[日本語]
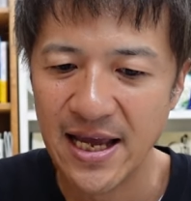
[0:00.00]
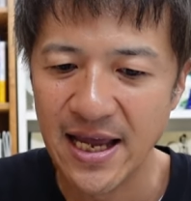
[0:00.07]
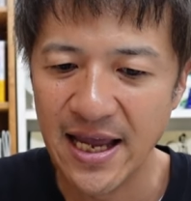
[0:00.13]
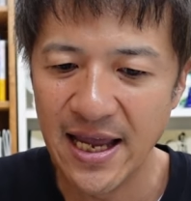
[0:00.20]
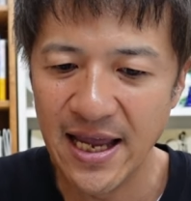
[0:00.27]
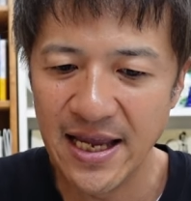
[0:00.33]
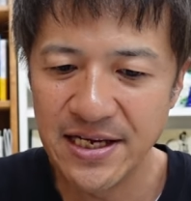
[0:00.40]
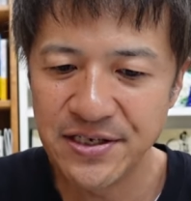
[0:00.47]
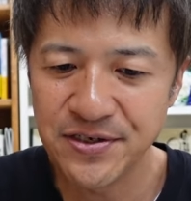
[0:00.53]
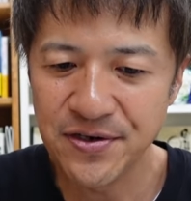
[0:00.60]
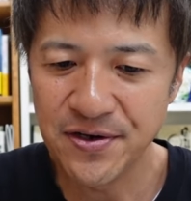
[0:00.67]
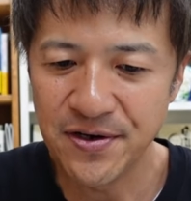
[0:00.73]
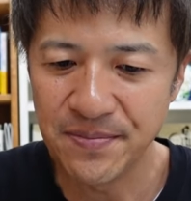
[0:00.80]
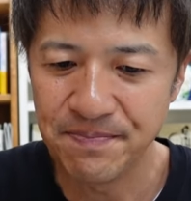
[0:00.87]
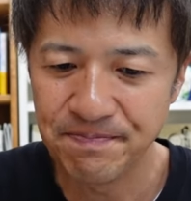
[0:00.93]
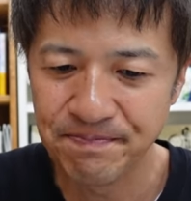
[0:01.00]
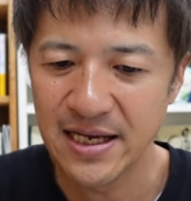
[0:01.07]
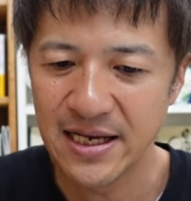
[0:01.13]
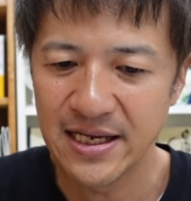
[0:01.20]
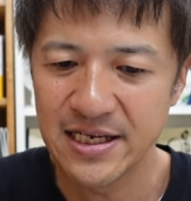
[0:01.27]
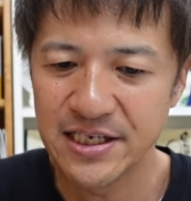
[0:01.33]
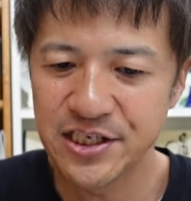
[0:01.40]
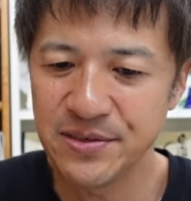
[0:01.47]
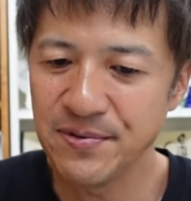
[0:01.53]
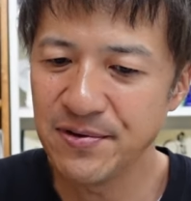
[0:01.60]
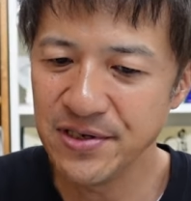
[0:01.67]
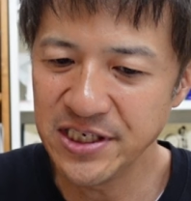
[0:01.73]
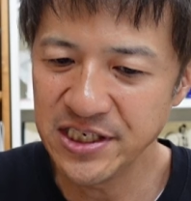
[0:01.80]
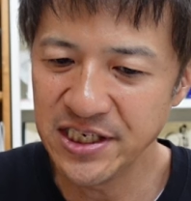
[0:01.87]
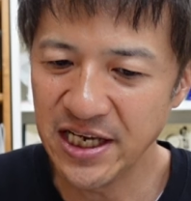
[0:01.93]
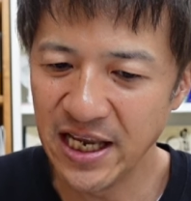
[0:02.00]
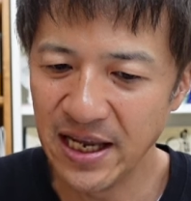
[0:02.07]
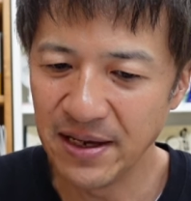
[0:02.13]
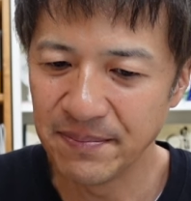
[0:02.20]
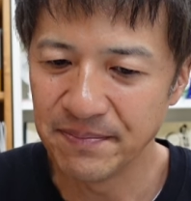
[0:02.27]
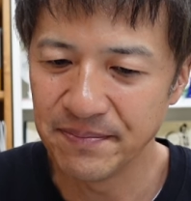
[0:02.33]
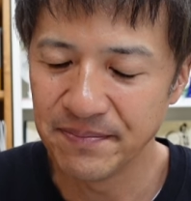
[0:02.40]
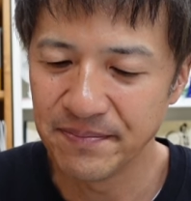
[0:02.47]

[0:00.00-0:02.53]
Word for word: 一応死亡一時金、